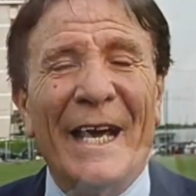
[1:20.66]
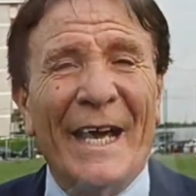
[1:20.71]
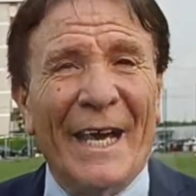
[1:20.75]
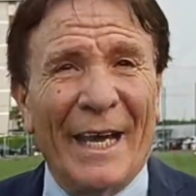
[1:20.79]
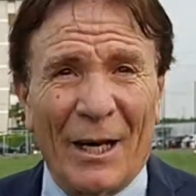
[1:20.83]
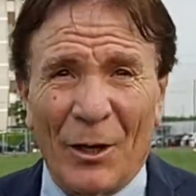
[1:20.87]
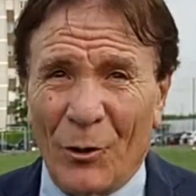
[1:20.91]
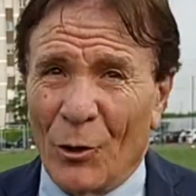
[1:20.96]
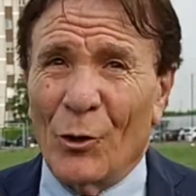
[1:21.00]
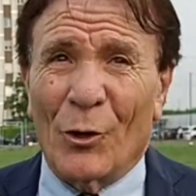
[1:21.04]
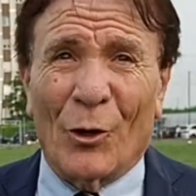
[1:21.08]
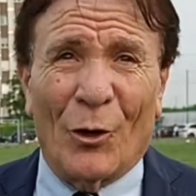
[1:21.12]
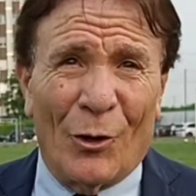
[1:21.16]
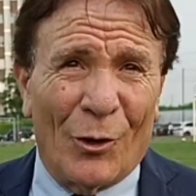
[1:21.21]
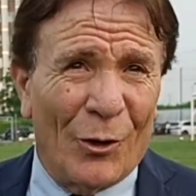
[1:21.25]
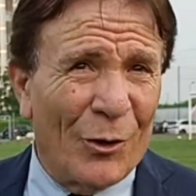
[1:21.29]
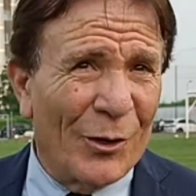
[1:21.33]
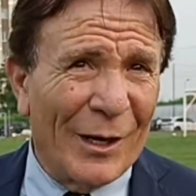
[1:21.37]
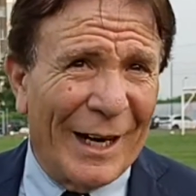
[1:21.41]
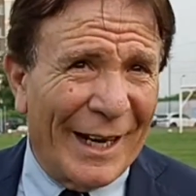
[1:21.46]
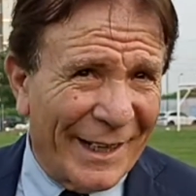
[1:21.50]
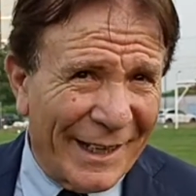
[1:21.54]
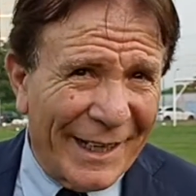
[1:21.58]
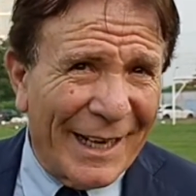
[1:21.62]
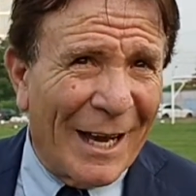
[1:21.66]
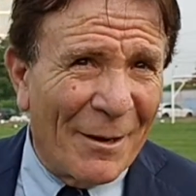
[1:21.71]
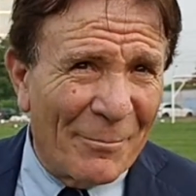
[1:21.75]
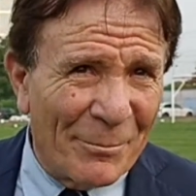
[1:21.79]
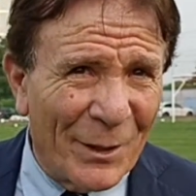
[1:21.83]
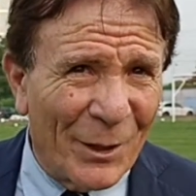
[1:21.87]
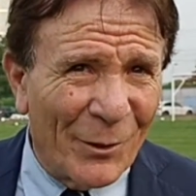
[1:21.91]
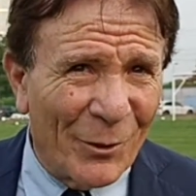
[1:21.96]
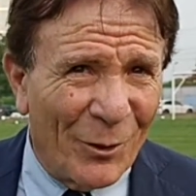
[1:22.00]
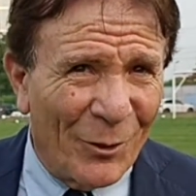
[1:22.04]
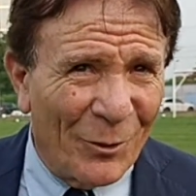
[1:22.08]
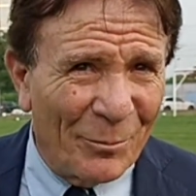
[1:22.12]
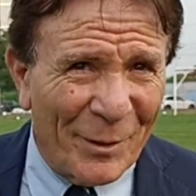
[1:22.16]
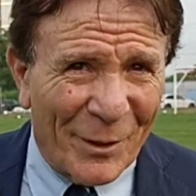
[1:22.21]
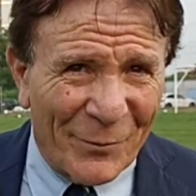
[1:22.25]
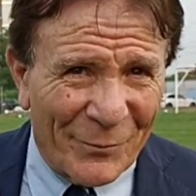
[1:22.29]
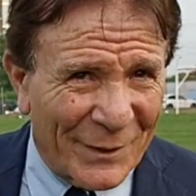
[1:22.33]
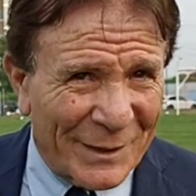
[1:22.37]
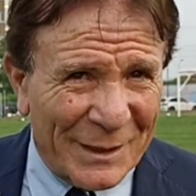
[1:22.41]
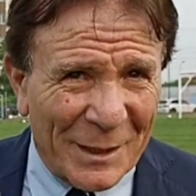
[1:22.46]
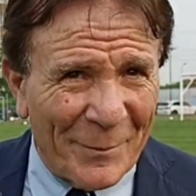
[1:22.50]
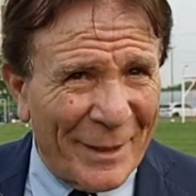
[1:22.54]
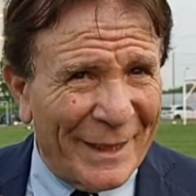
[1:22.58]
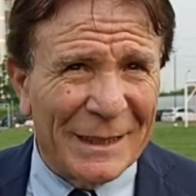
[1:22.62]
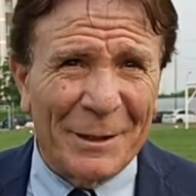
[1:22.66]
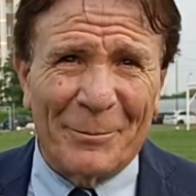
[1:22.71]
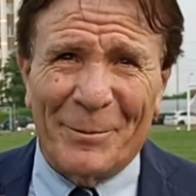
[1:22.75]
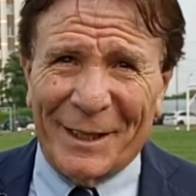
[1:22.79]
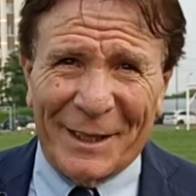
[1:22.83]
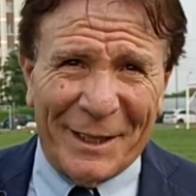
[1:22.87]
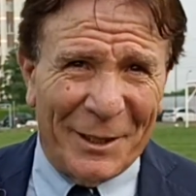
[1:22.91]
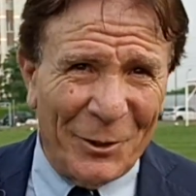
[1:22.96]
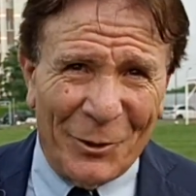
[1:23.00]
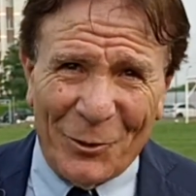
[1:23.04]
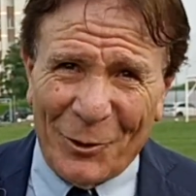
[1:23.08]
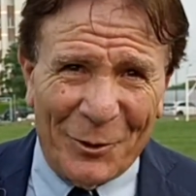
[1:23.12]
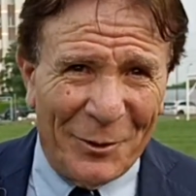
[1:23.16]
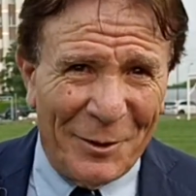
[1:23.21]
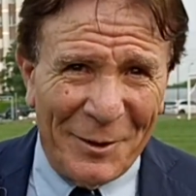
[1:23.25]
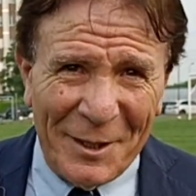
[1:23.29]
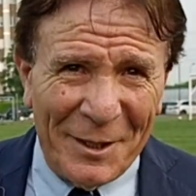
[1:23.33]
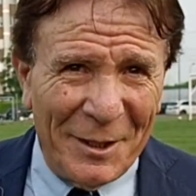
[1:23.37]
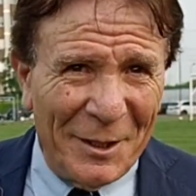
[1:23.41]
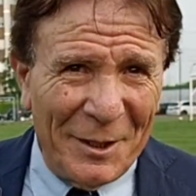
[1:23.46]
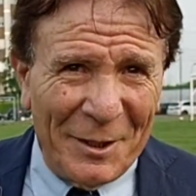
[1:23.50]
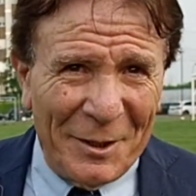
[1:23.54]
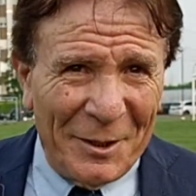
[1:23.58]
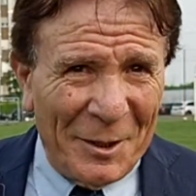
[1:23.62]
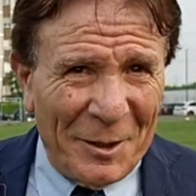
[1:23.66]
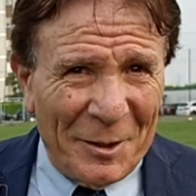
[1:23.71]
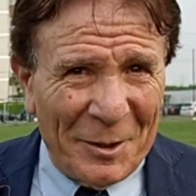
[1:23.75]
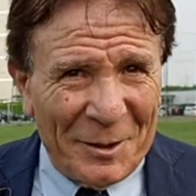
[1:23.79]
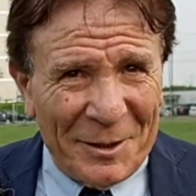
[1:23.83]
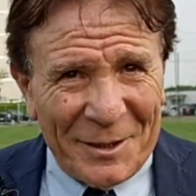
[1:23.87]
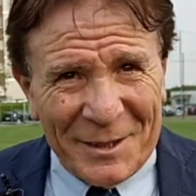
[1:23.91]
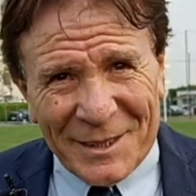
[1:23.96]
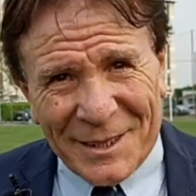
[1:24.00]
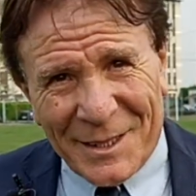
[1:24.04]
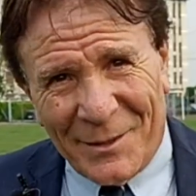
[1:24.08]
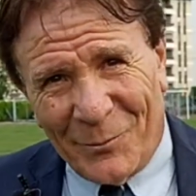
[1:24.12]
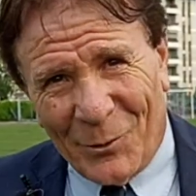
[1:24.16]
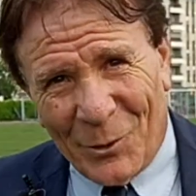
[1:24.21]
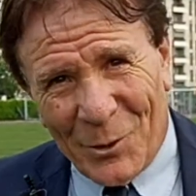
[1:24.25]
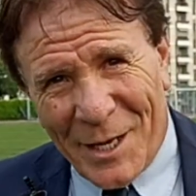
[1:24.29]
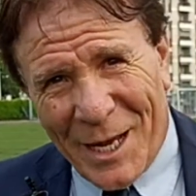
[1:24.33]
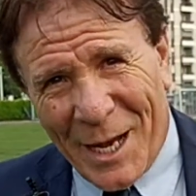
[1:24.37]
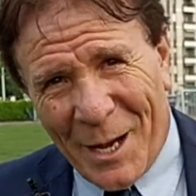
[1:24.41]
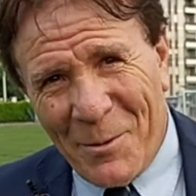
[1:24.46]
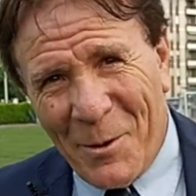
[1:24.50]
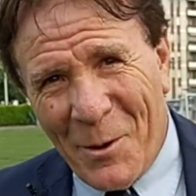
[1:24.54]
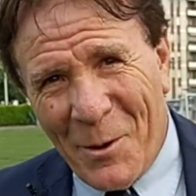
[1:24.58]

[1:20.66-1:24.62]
e loro la ricambiano perfettamente perché io eh, se vogliamo